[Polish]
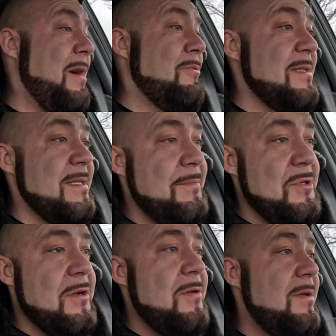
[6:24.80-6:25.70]
auta
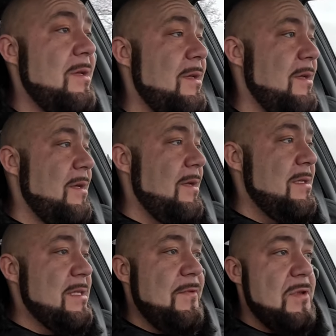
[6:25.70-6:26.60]
zastępczego.
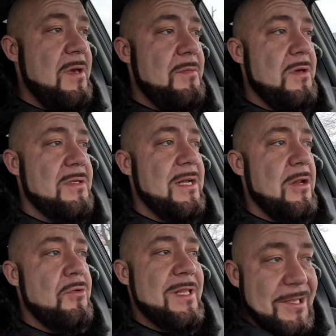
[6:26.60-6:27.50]
Zadzwoniłem do
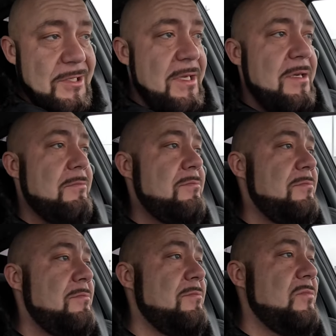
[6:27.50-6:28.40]
salonu Daci,
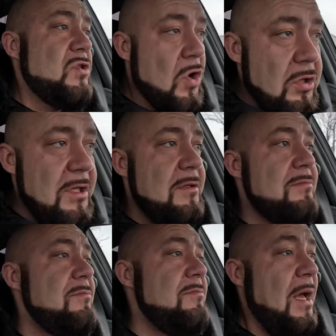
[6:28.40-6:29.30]
Skody,
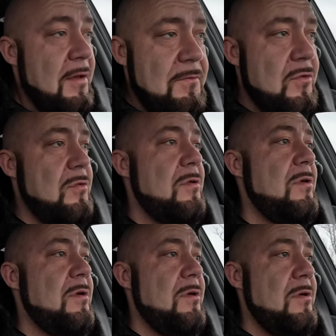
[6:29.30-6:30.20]
BMW,
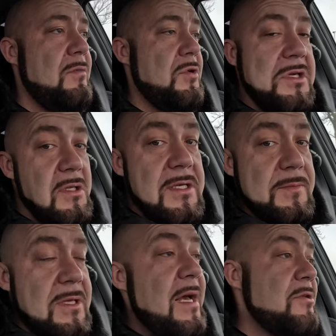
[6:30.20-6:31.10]
bo się nigdy nie
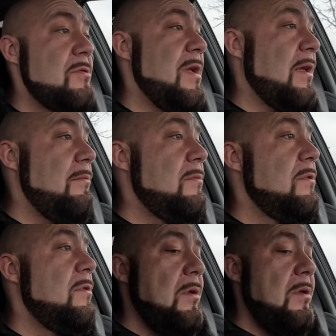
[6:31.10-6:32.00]
spotkałem z czymś takim
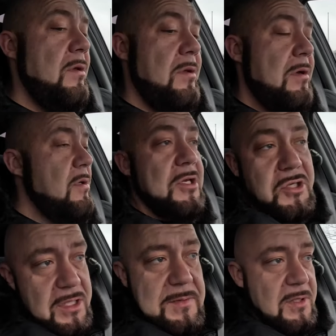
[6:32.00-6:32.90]
i oni też
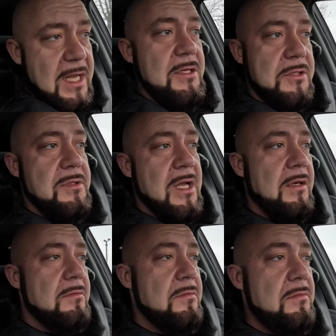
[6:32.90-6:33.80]
się nie spotkali z czymś
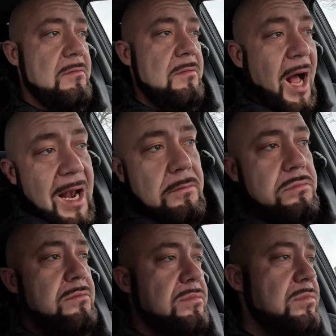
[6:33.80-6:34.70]
takim. Ale
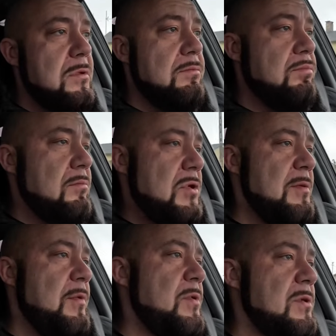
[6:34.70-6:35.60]
to
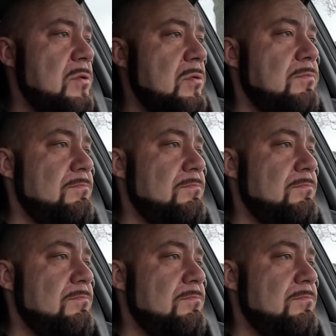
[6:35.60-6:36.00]
może po prostu,